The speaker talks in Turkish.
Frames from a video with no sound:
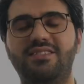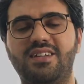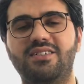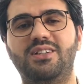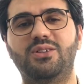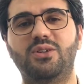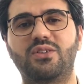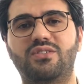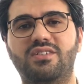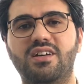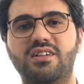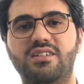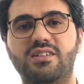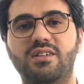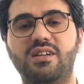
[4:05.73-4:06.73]
sevgili
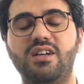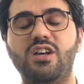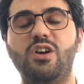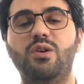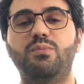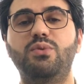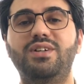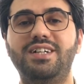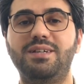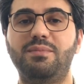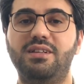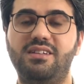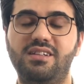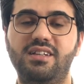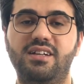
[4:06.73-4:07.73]
dostlar, bu
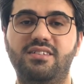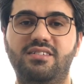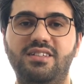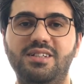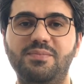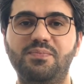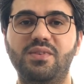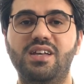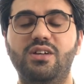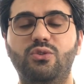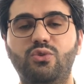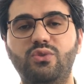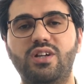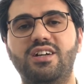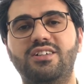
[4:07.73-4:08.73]
kıymetli yazı
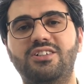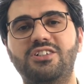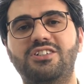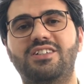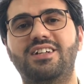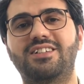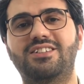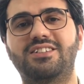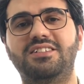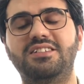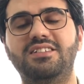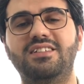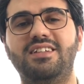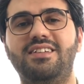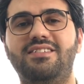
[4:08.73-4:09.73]
Turan
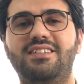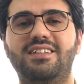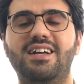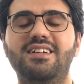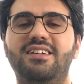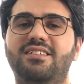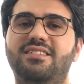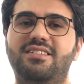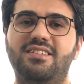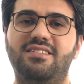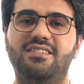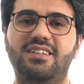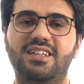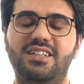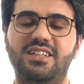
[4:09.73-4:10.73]
Kışlakçı'nın İstiklal
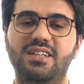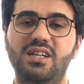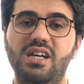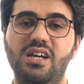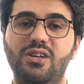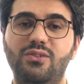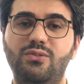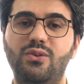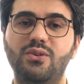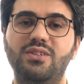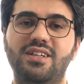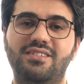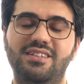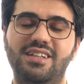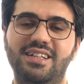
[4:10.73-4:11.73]
Gazetesi'ndeki son
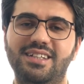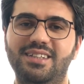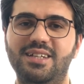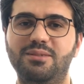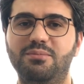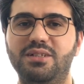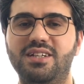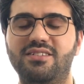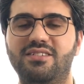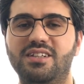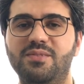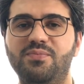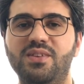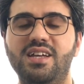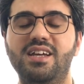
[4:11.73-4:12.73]
yazılarından birisi.
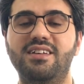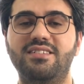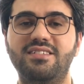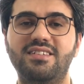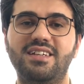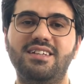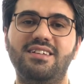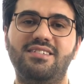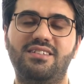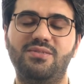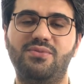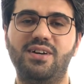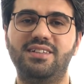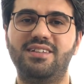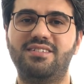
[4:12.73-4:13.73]
Sizlerin
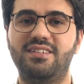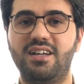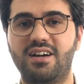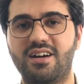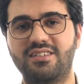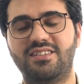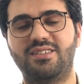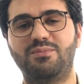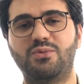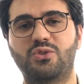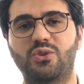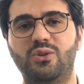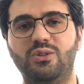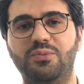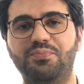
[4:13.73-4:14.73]
istifadesine arz etmiş
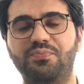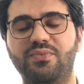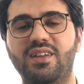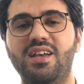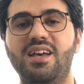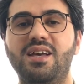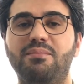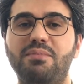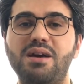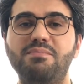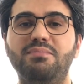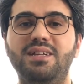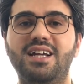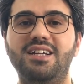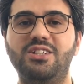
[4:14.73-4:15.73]
oldum. Ben
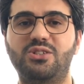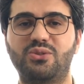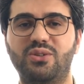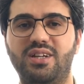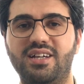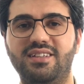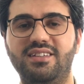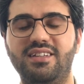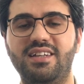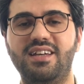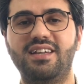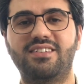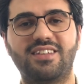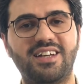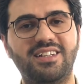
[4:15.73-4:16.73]
Bilal İşgören.
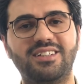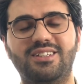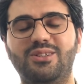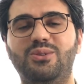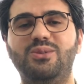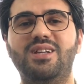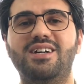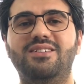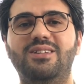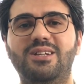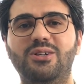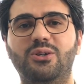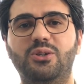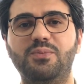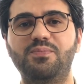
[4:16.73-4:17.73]
Sağlıklı günler
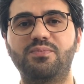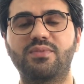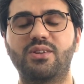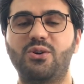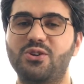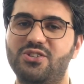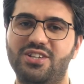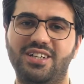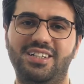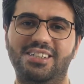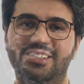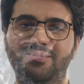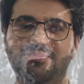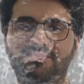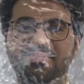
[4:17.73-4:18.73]
diliyorum.
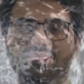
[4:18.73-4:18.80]
Hoşçakalın.